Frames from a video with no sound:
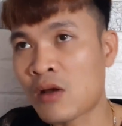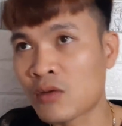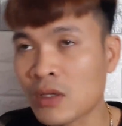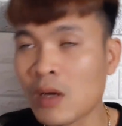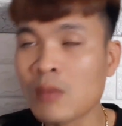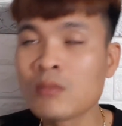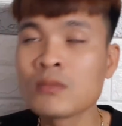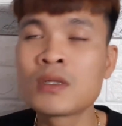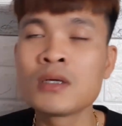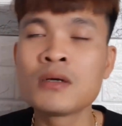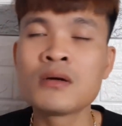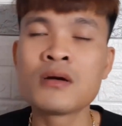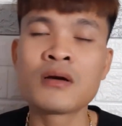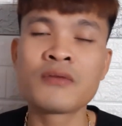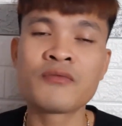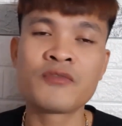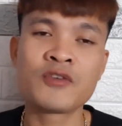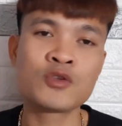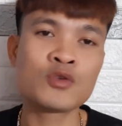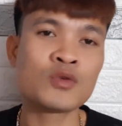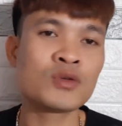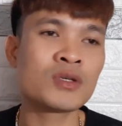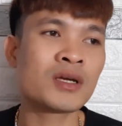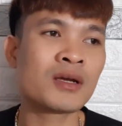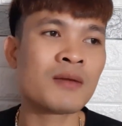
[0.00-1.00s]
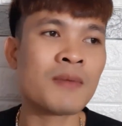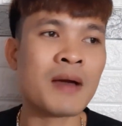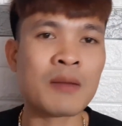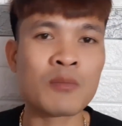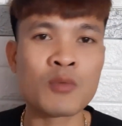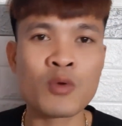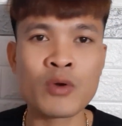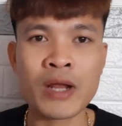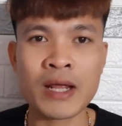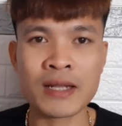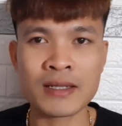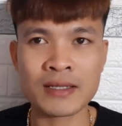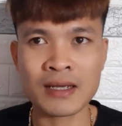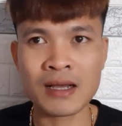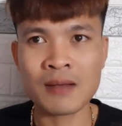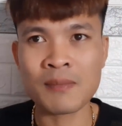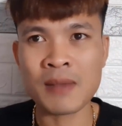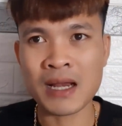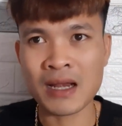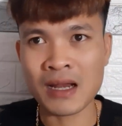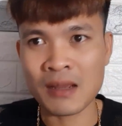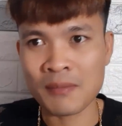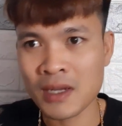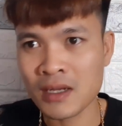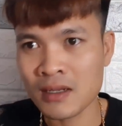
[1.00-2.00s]
Thông thường ví dụ như các bạn mua đèn thì các
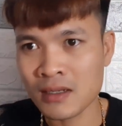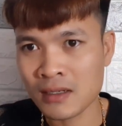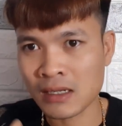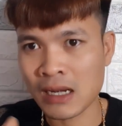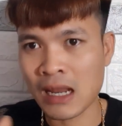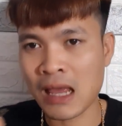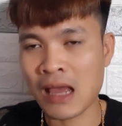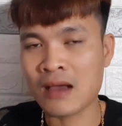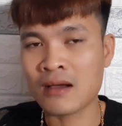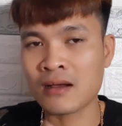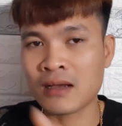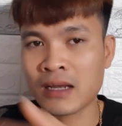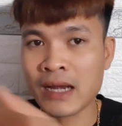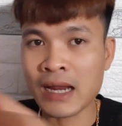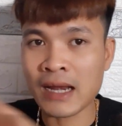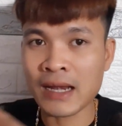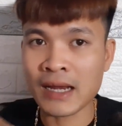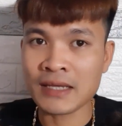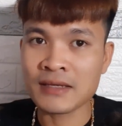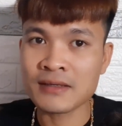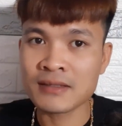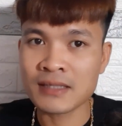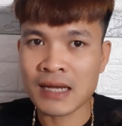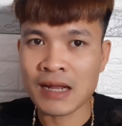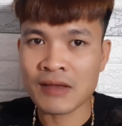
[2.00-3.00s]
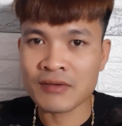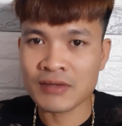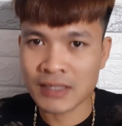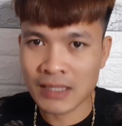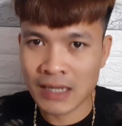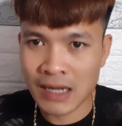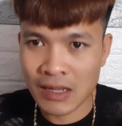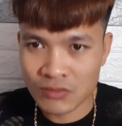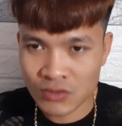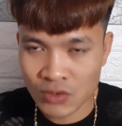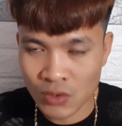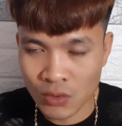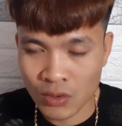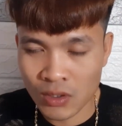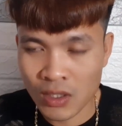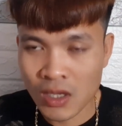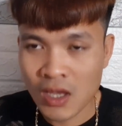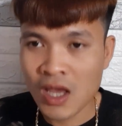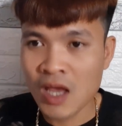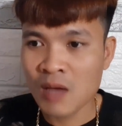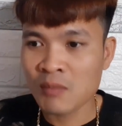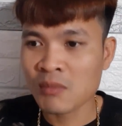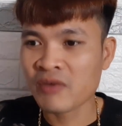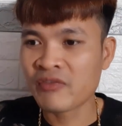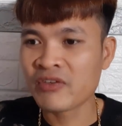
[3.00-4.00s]
bạn đã biết được là ở cái đèn này như thế nào như thế nào rồi,
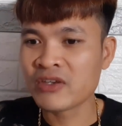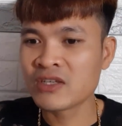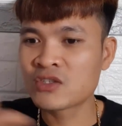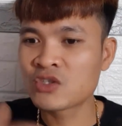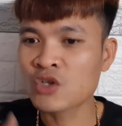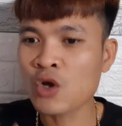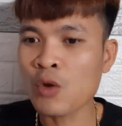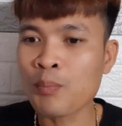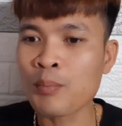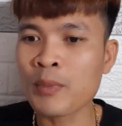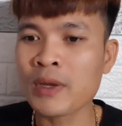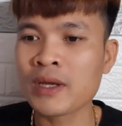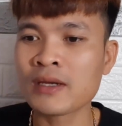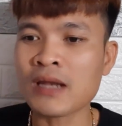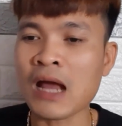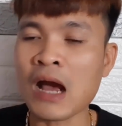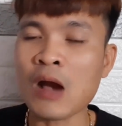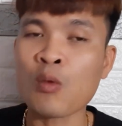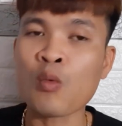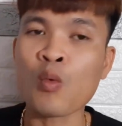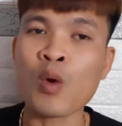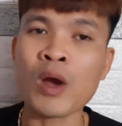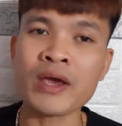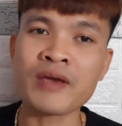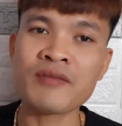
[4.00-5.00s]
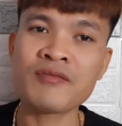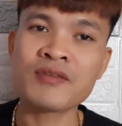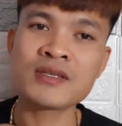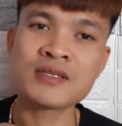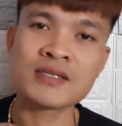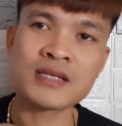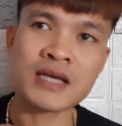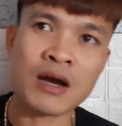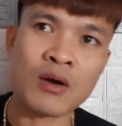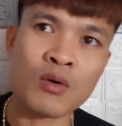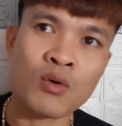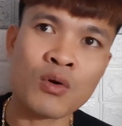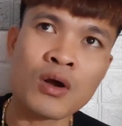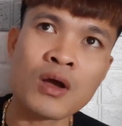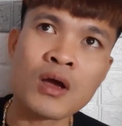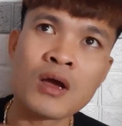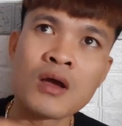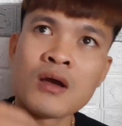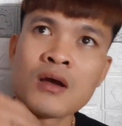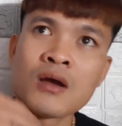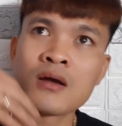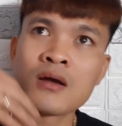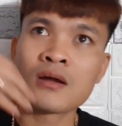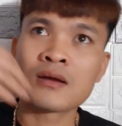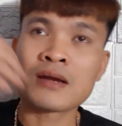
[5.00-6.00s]
bởi vì shop mình đã quay video
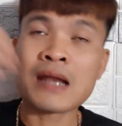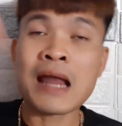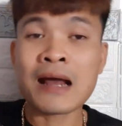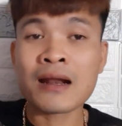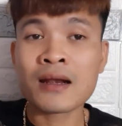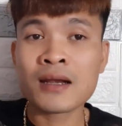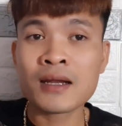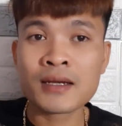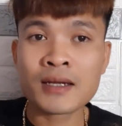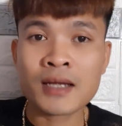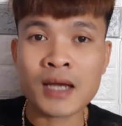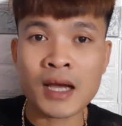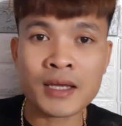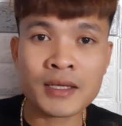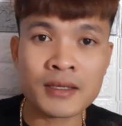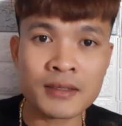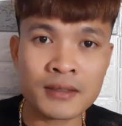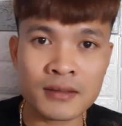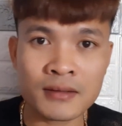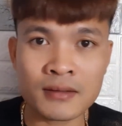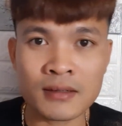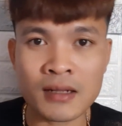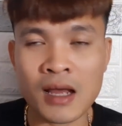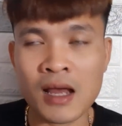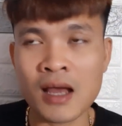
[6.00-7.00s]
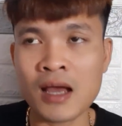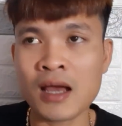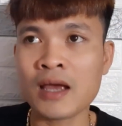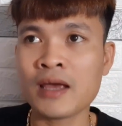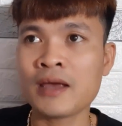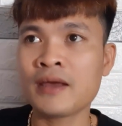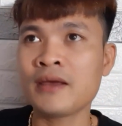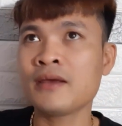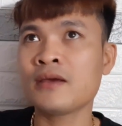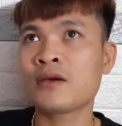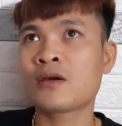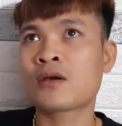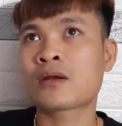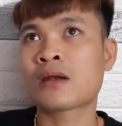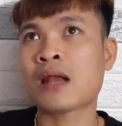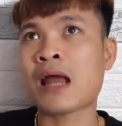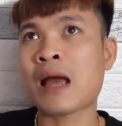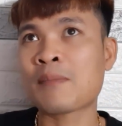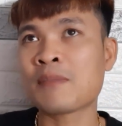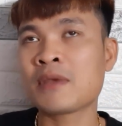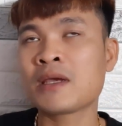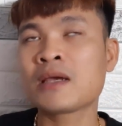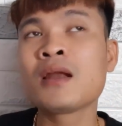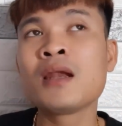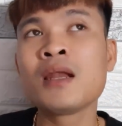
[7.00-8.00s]
đăng lên kênh, đấy,
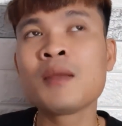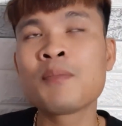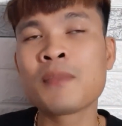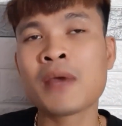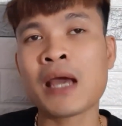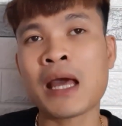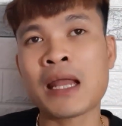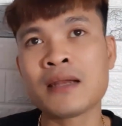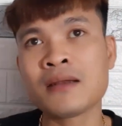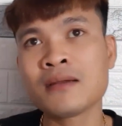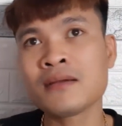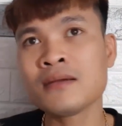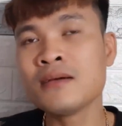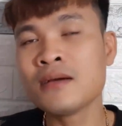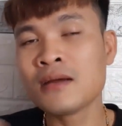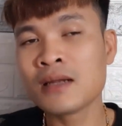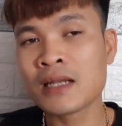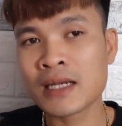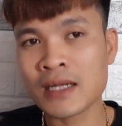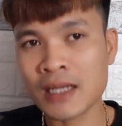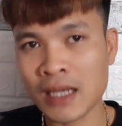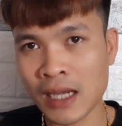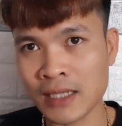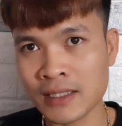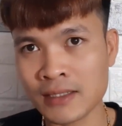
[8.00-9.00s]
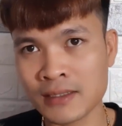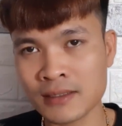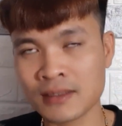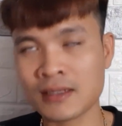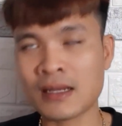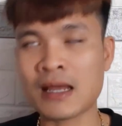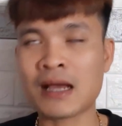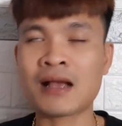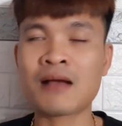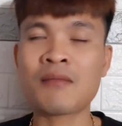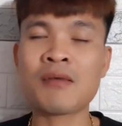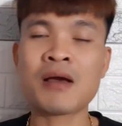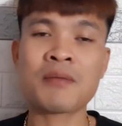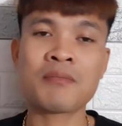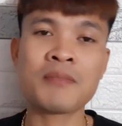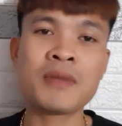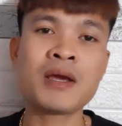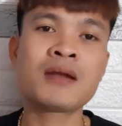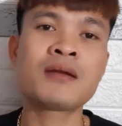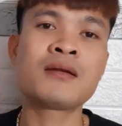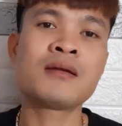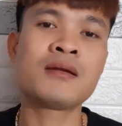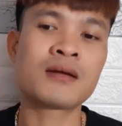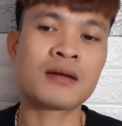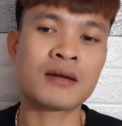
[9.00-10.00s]
làm những clip ngắn đưa lên kênh là các bạn
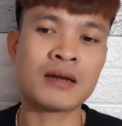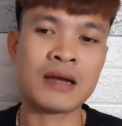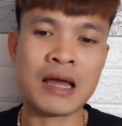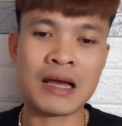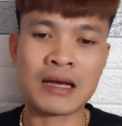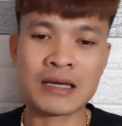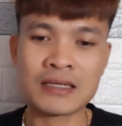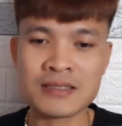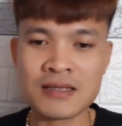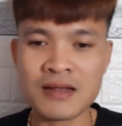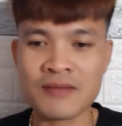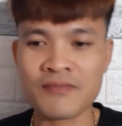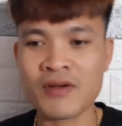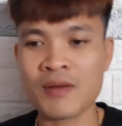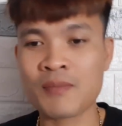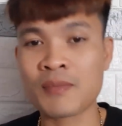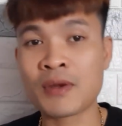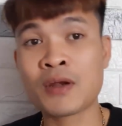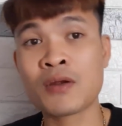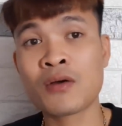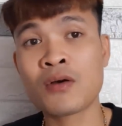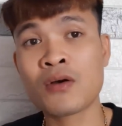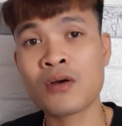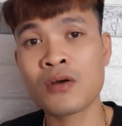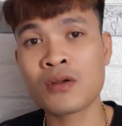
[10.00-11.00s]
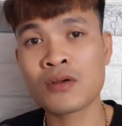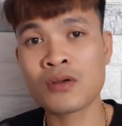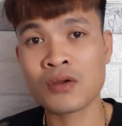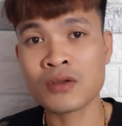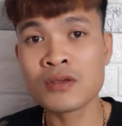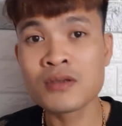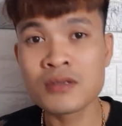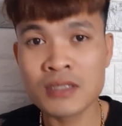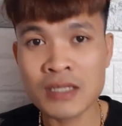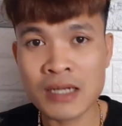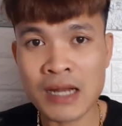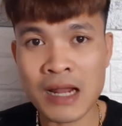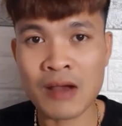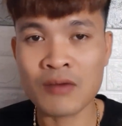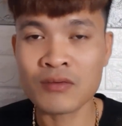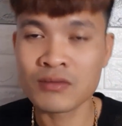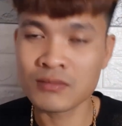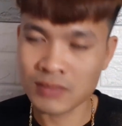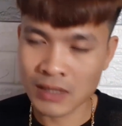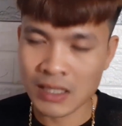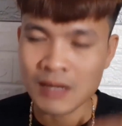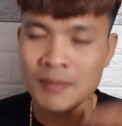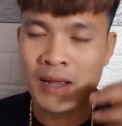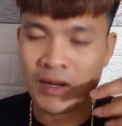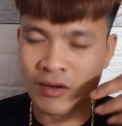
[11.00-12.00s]
biết được là cái sản phẩm đấy nó nó như thế nào,
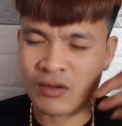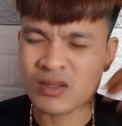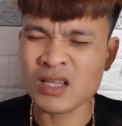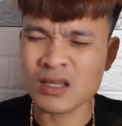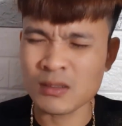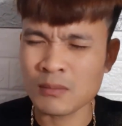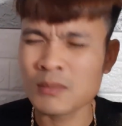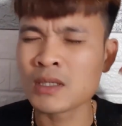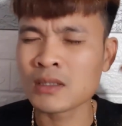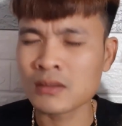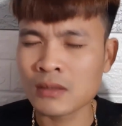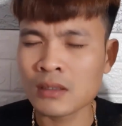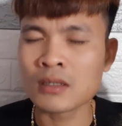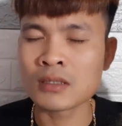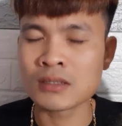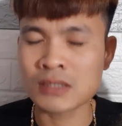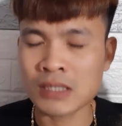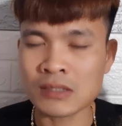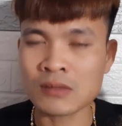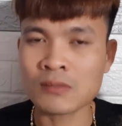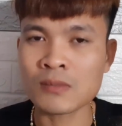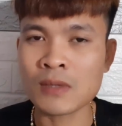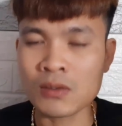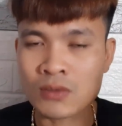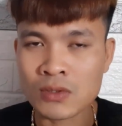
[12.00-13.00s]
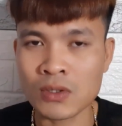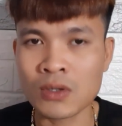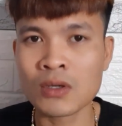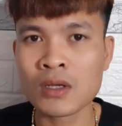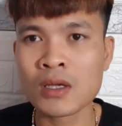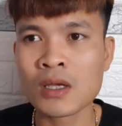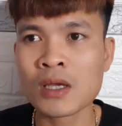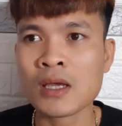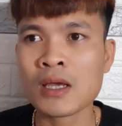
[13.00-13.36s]
các bạn có thể mường tượng được ra trong đầu rồi.